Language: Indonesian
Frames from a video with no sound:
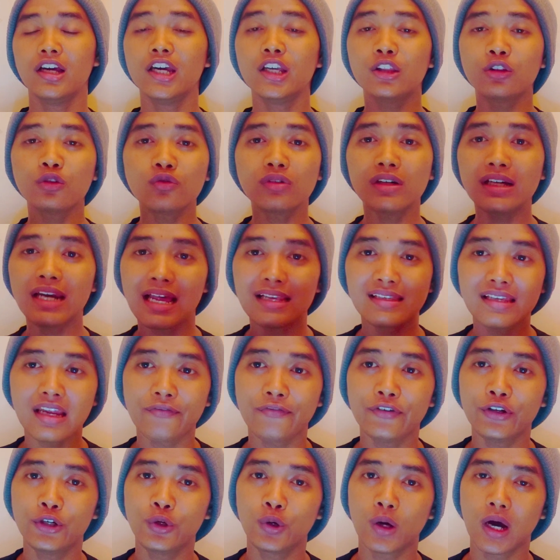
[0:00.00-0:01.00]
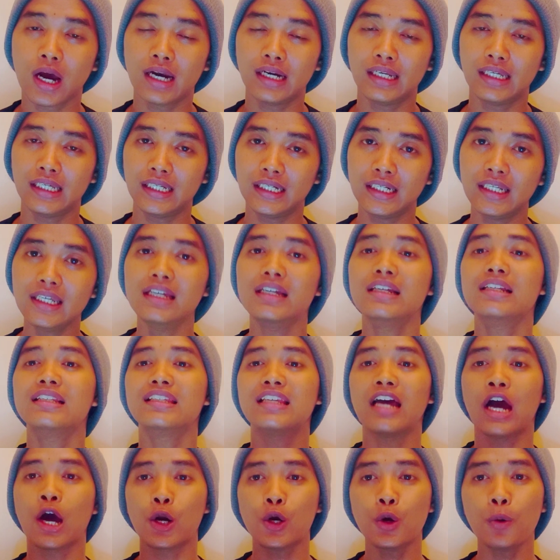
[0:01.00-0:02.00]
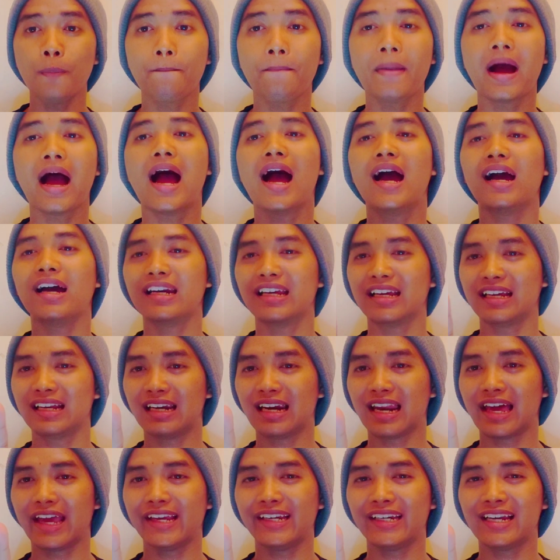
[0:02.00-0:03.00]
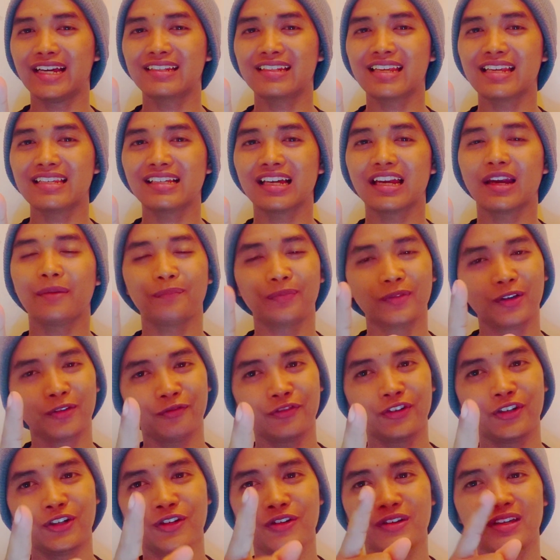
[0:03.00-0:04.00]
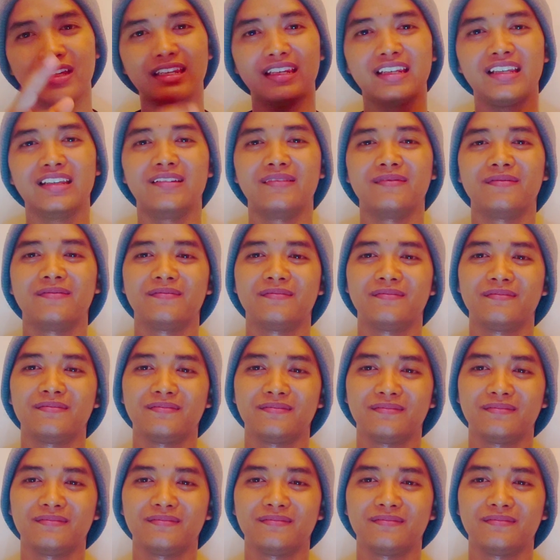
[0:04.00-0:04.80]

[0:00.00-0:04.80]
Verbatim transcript: Itu kilasan video kali ini. Jangan lupa klik like dan subscribe video ini.